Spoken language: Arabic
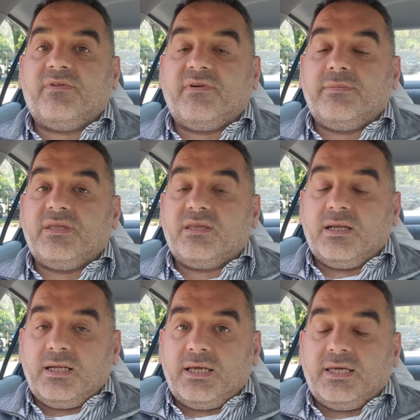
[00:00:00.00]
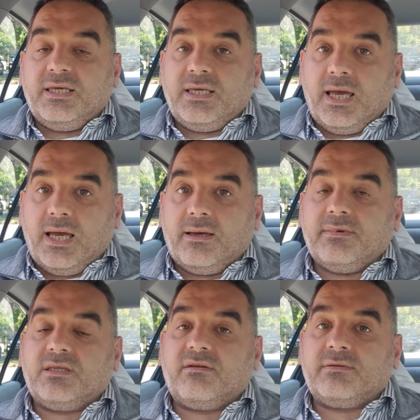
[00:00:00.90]
فبيذكر لك اياها
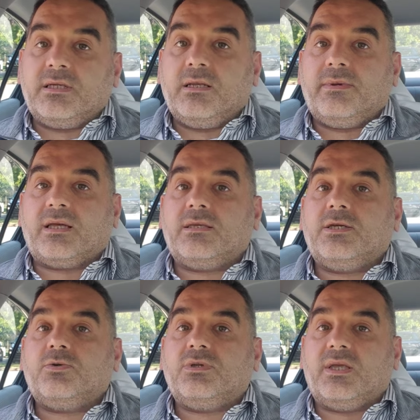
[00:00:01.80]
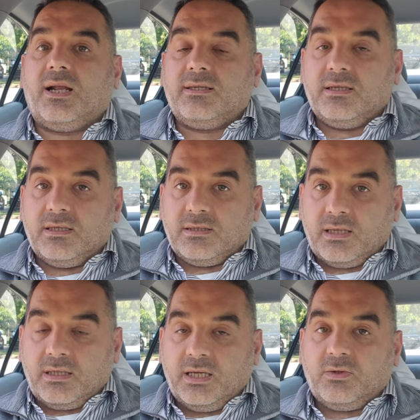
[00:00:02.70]
بالتفصيل بيعطيك شو الدراسه اللي
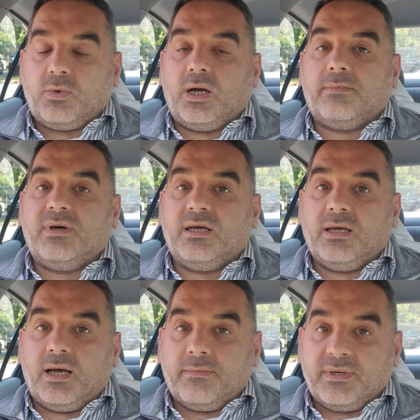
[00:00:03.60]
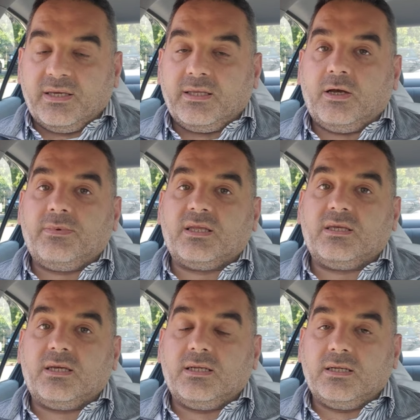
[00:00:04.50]
صدرت وعام آه عام كذا
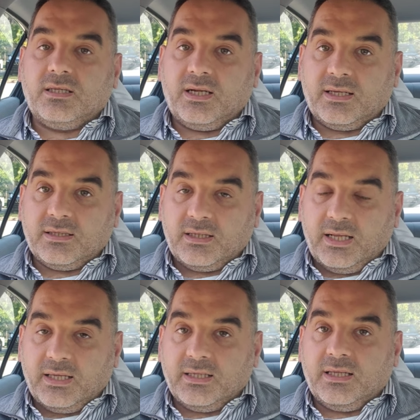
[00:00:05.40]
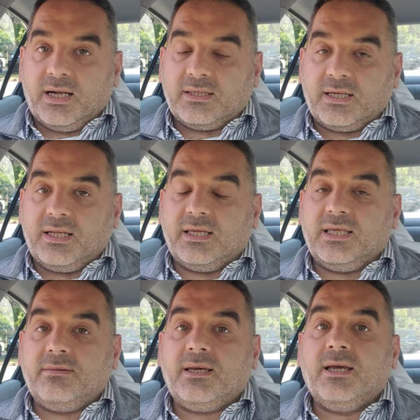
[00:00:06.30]
وبيعطيك الدراسه الدراسات
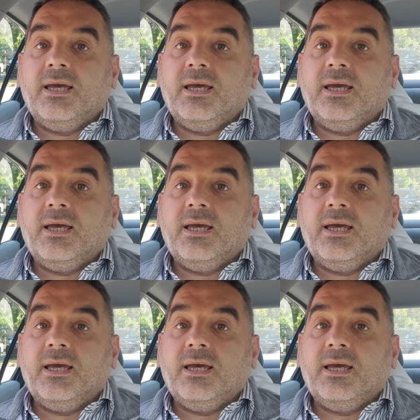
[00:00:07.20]
القديمه